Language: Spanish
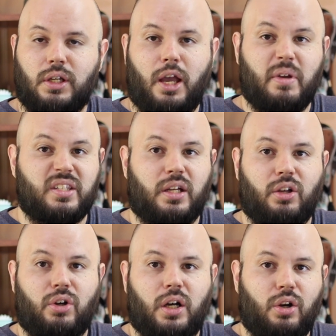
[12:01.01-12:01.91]
si Hay veces que
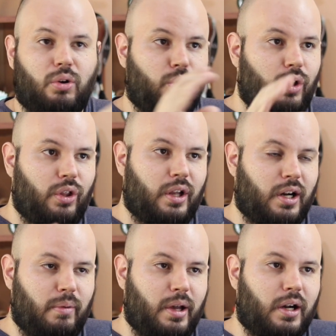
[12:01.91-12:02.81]
tengo algo nuevo de
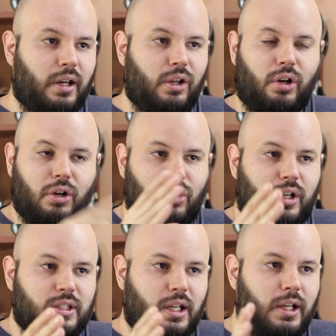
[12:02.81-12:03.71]
Raspberry o algo
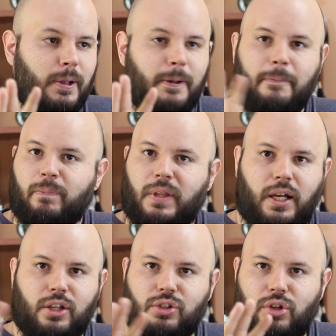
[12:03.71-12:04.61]
lo que sea.
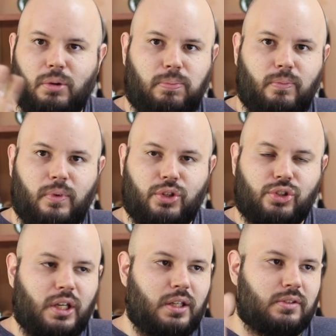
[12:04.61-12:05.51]

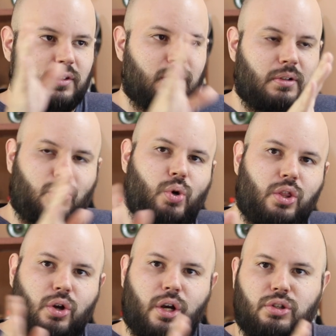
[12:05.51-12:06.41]
Entonces,
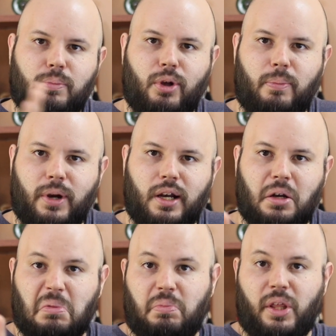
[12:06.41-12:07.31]
jugando con eso, puedo poner
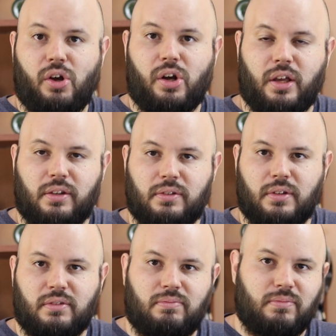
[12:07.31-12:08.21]
el video que,
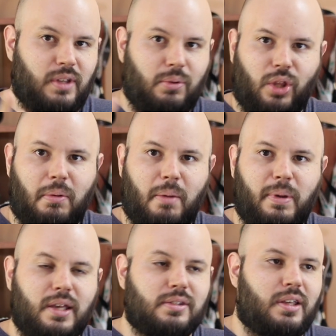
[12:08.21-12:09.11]
que ustedes me
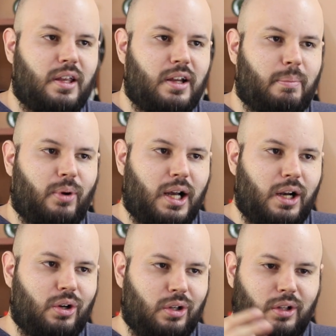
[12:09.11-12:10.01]
pidan. Si quieren que ponga
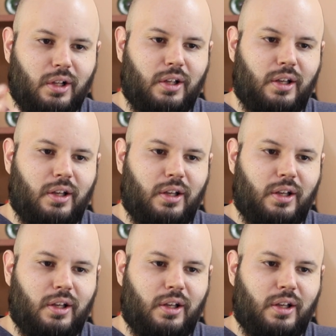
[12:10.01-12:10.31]
algo